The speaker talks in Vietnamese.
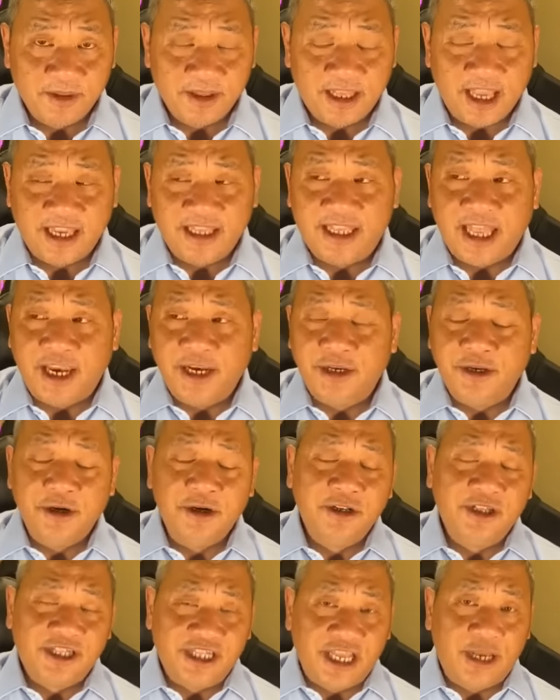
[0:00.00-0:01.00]
thì thị
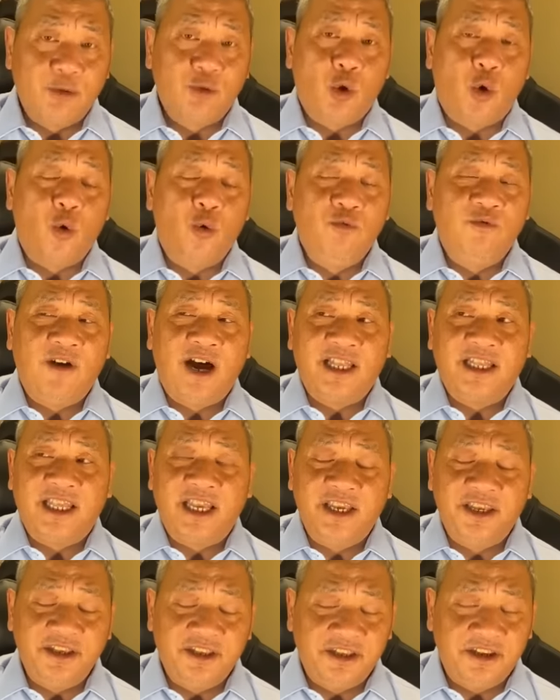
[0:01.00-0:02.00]
trường tiêu thụ và
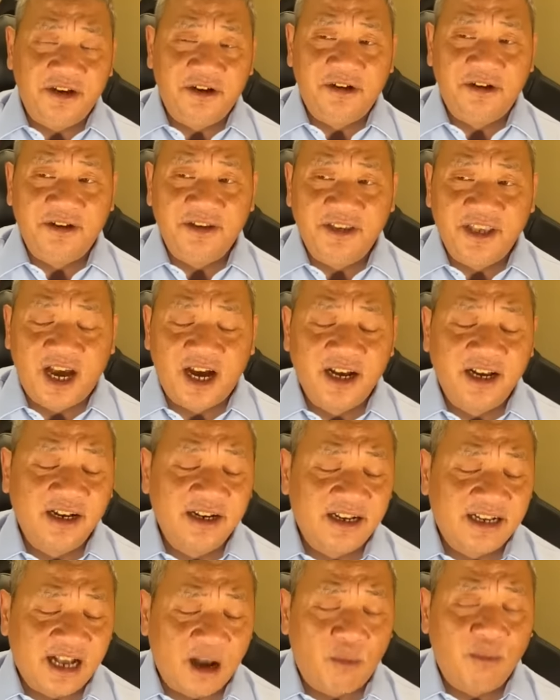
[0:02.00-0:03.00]
thị trường
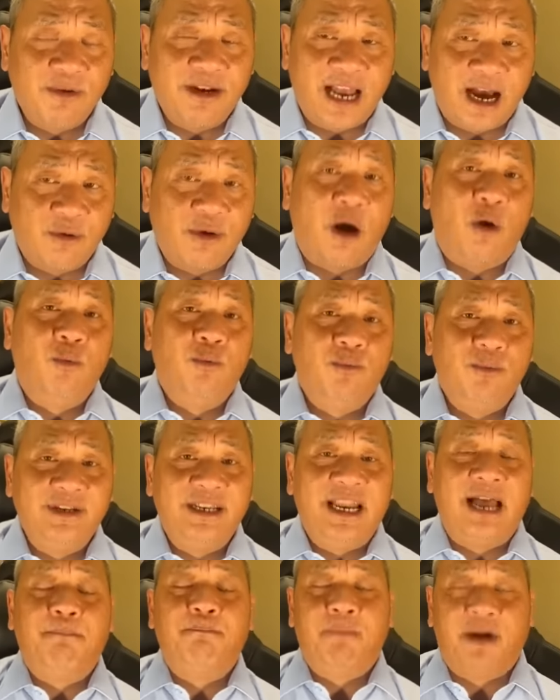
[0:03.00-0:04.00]
nhân công lao động
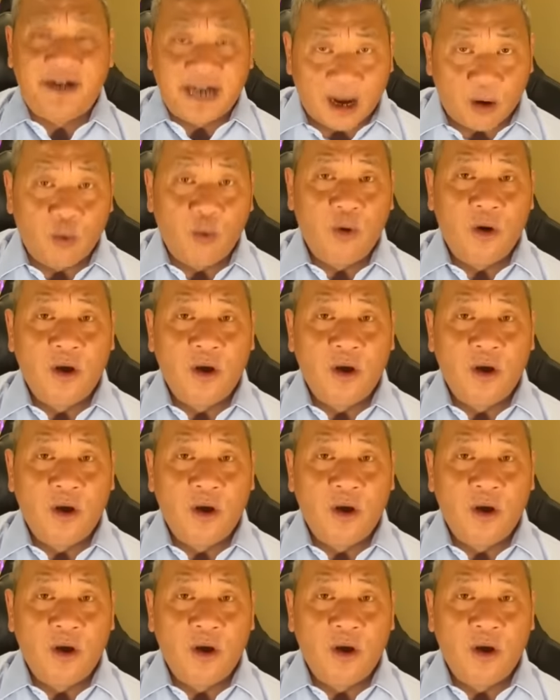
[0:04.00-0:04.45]
nằm ở đâu?